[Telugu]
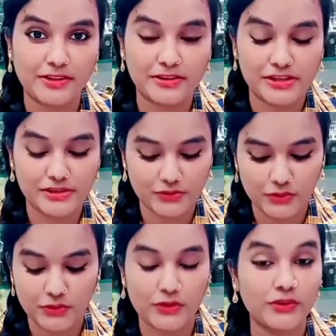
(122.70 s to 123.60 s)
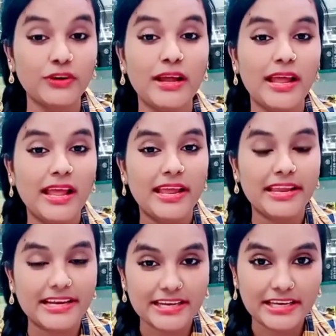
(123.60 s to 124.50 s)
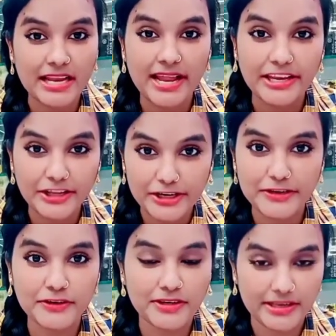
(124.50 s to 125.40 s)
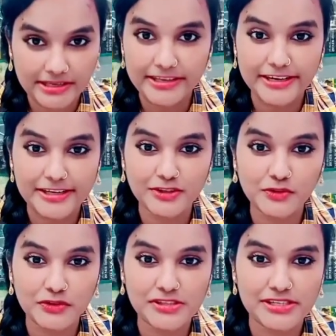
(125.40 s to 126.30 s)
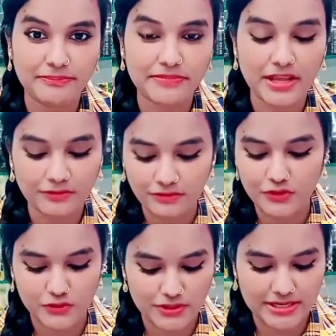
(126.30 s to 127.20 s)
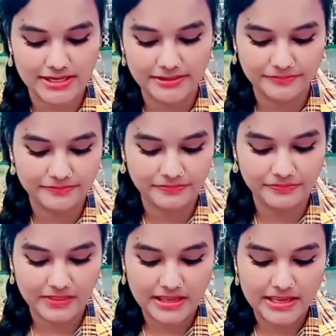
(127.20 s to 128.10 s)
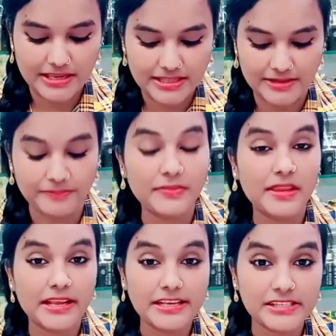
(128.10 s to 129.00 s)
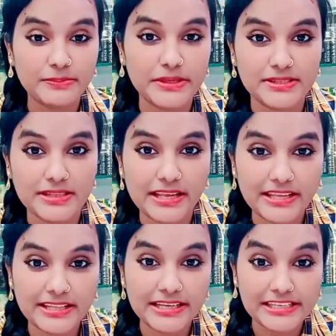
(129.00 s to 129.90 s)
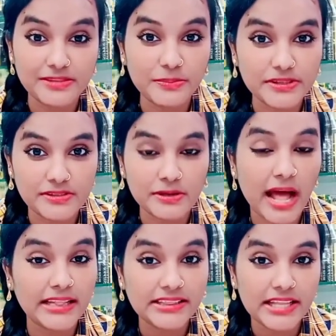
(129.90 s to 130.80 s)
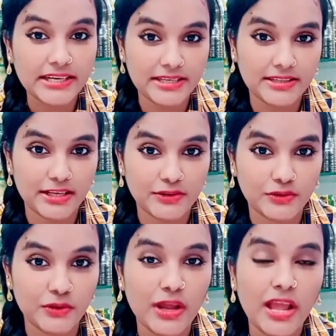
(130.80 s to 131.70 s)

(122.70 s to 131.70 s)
అర్థం చేసుకోకూడదు ఇంకా నేను ఆ ఇంగ్రీడియం ఇంగ్రీడియంట్ గురించి చెప్తాను చూడండి ఇది కిస్మిస్ ఇది కిస్మిస్ అందరికీ తెలుసు